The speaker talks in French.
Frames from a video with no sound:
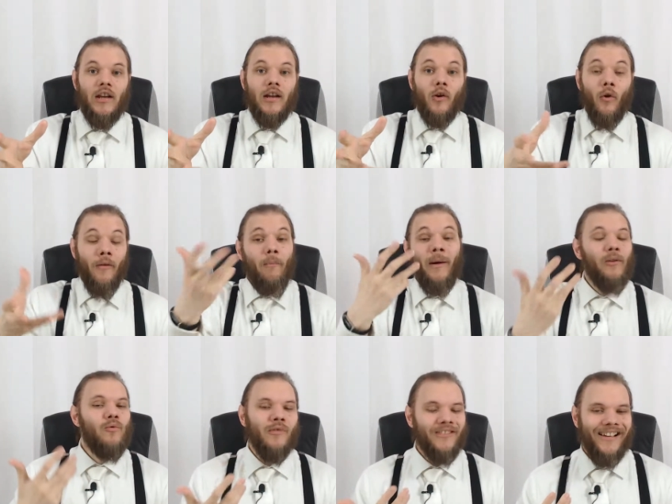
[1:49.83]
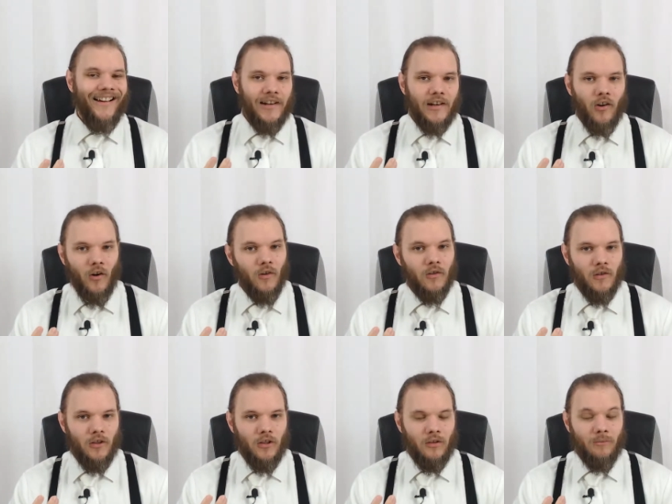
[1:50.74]
qu'on va pas nous montrer à
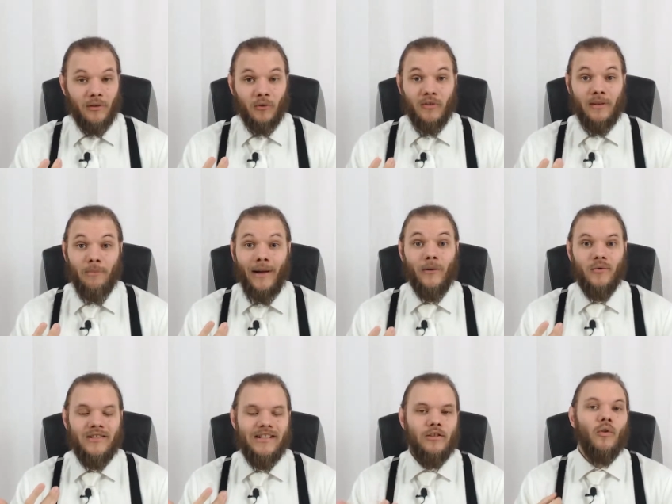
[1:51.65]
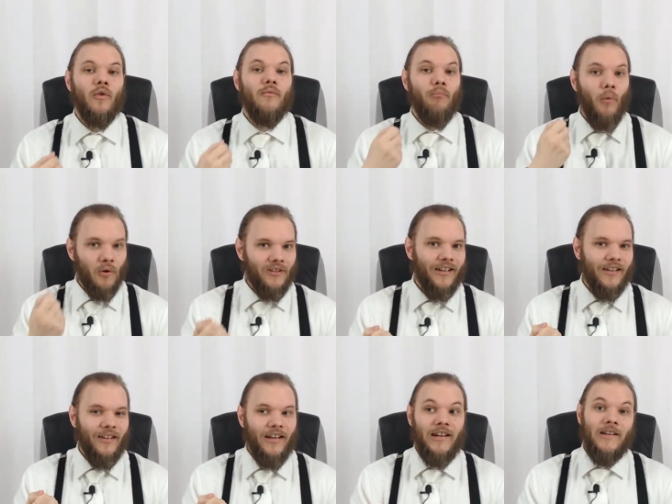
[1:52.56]
l'écran parce que c'est pas utile de le
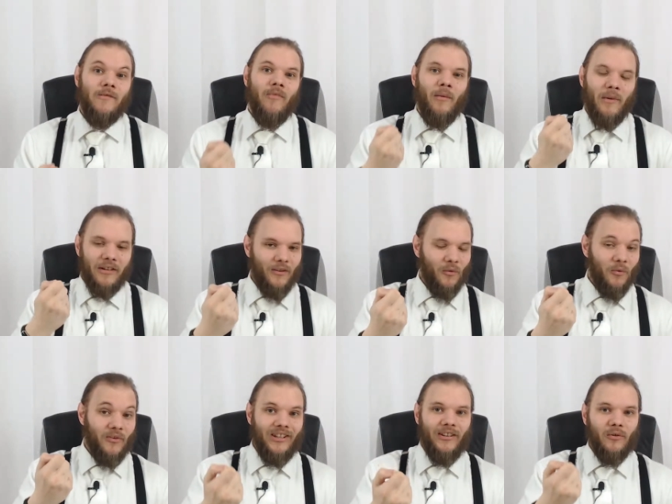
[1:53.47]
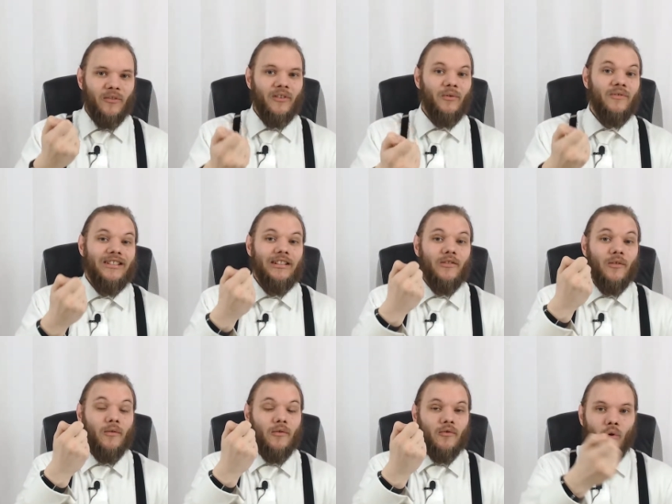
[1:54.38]
montrer. Moi, ma question, c'est est-ce que c'est utile
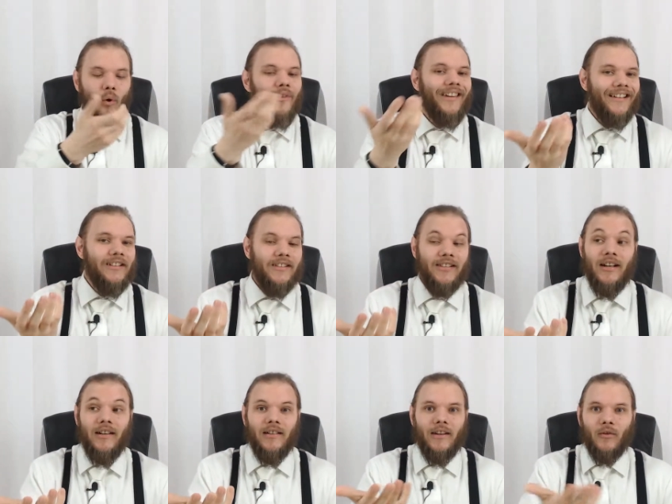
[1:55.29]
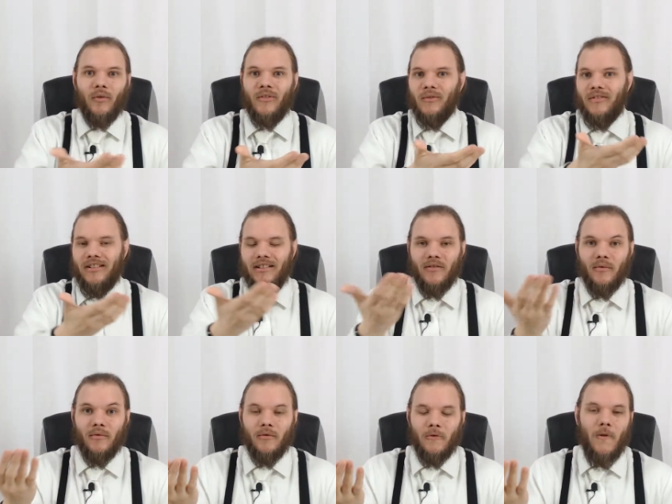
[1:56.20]
de, regarder ça Est-ce que c'est utile
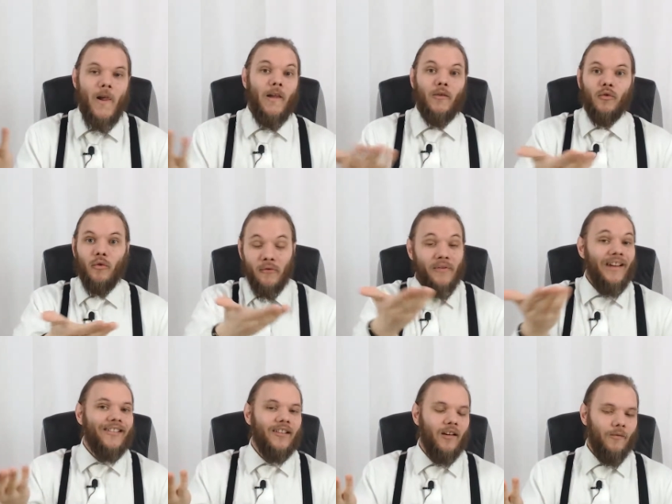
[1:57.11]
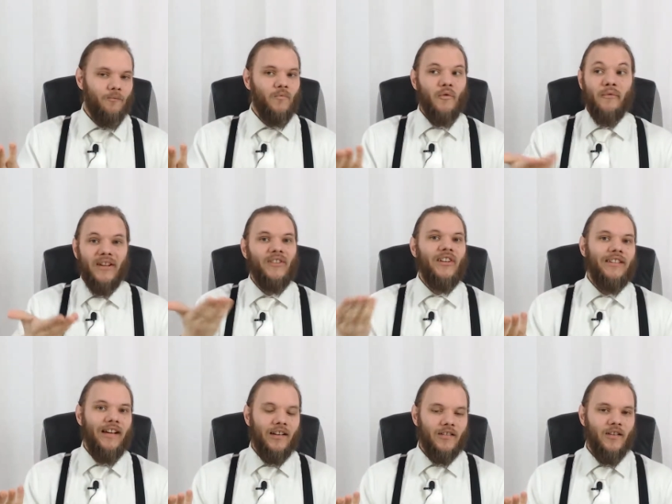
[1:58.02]
de, de faire ça, de faire
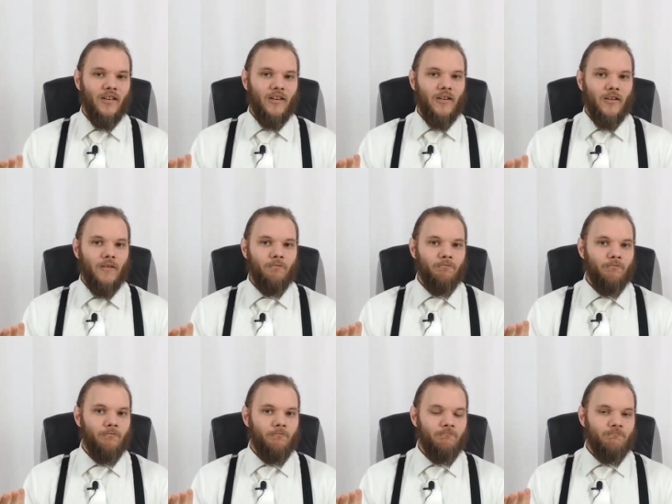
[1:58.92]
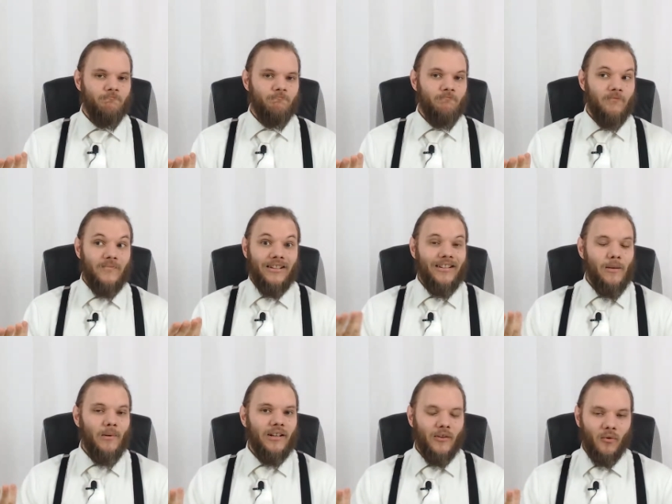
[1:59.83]
cet arc C'est ça
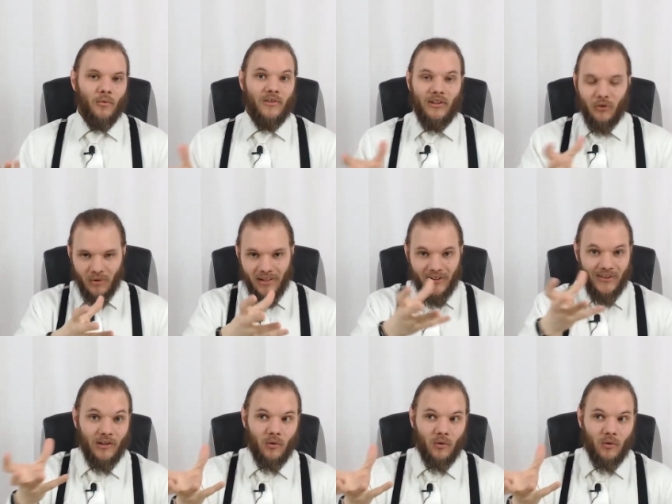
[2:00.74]
ma question. C'est est-ce que les scènes